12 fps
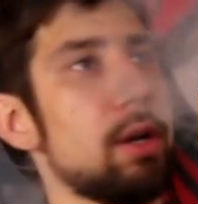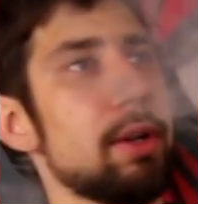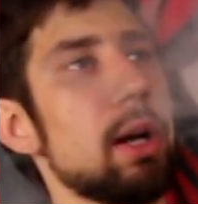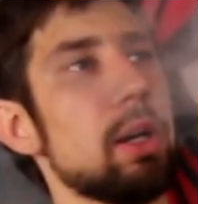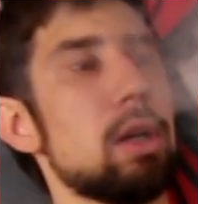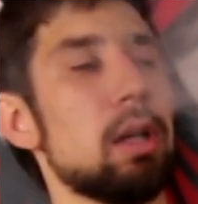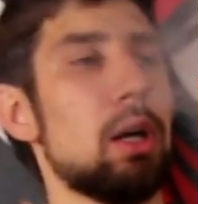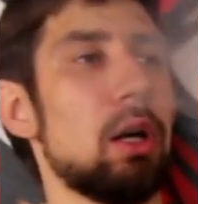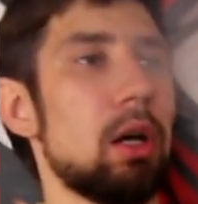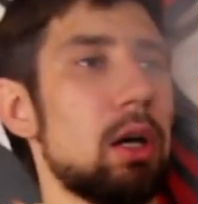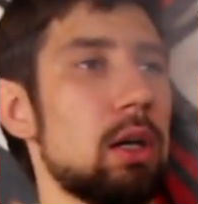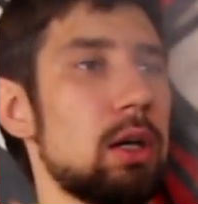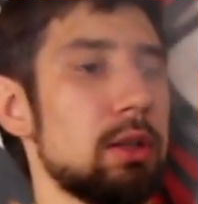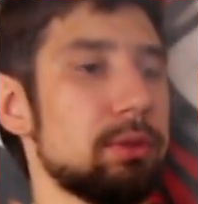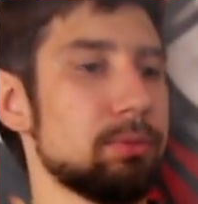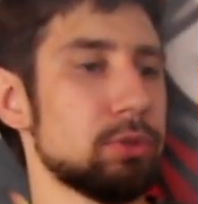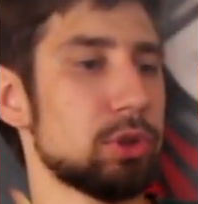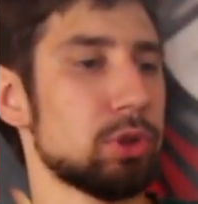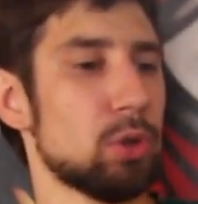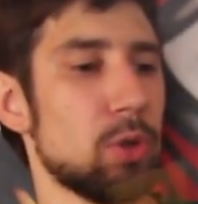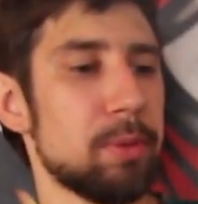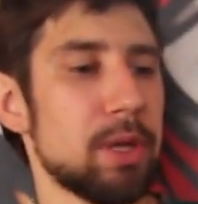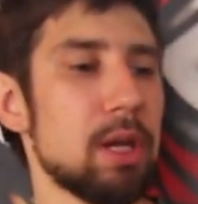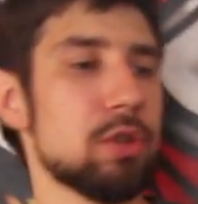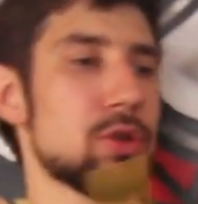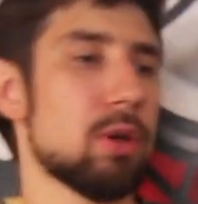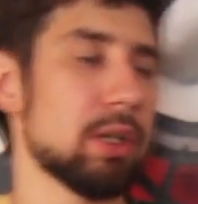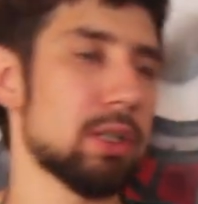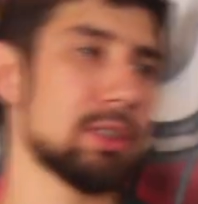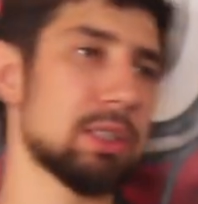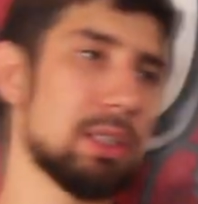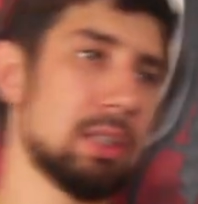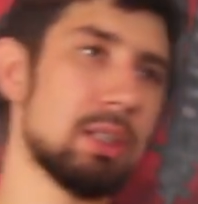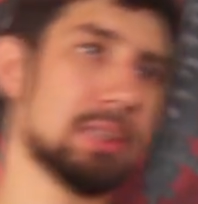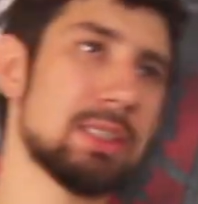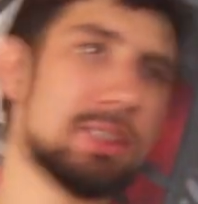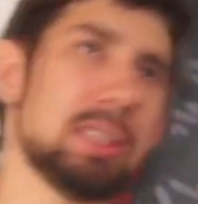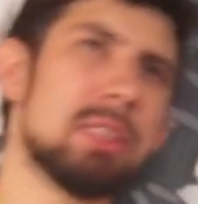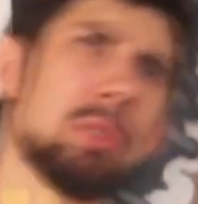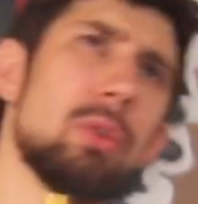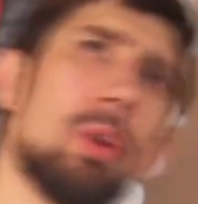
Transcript: Итак, э, что бы я еще хотел рассказать